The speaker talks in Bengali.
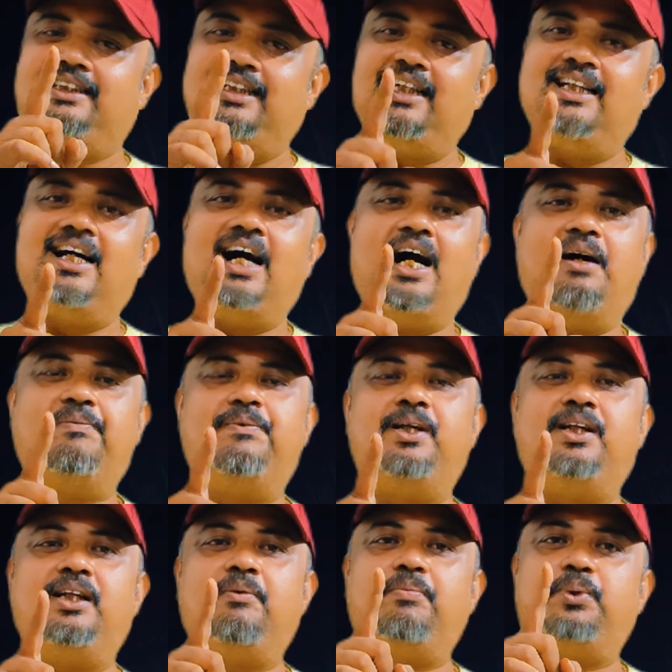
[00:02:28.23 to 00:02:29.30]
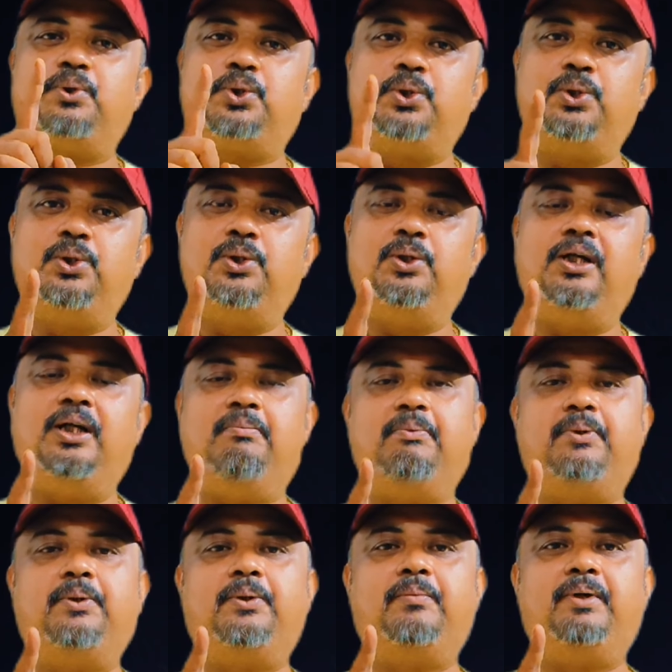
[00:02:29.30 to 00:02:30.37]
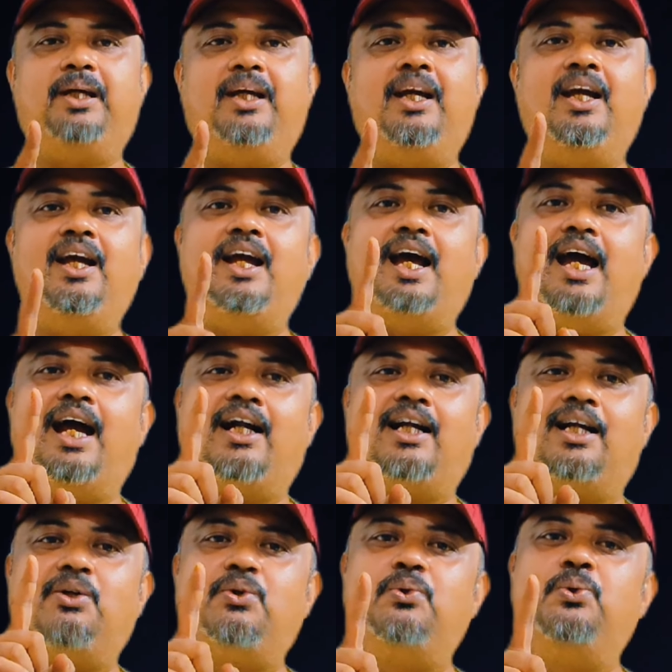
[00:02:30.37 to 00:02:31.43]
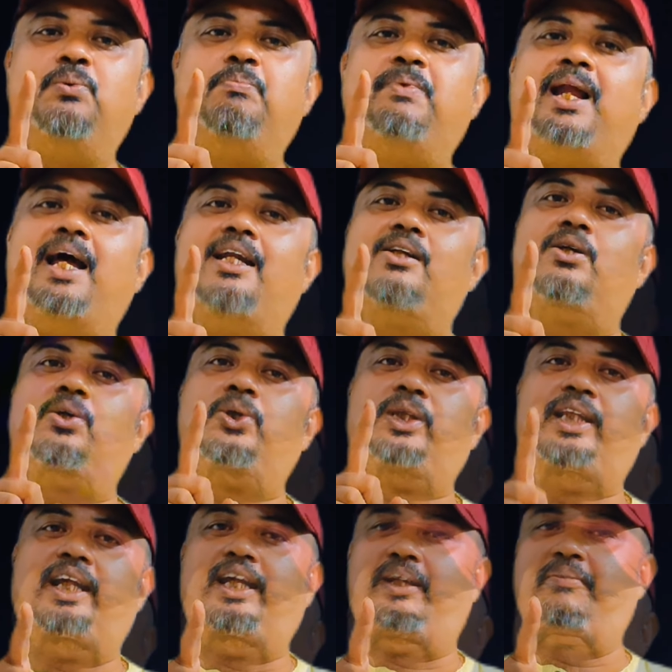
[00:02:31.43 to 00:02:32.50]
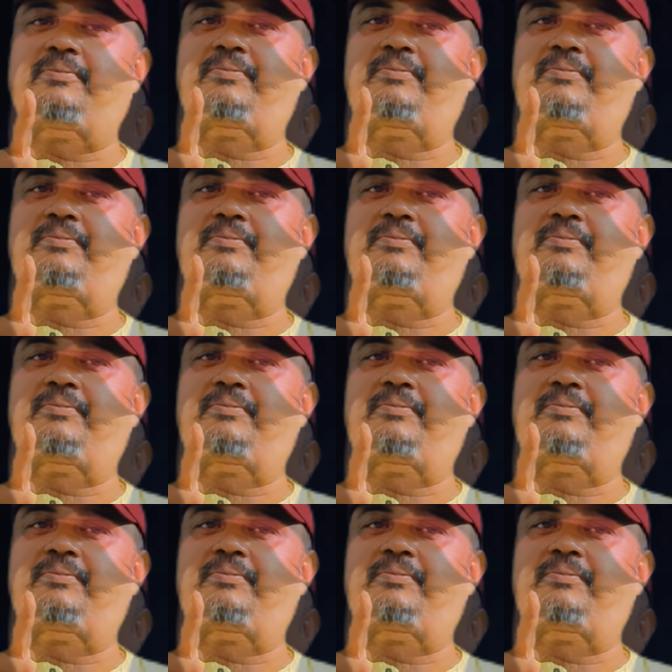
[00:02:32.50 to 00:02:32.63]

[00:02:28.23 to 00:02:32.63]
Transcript: যেটা আপনাদের প্রচণ্ড হেল্প করবে একটা ট্যুর প্ল্যান করতে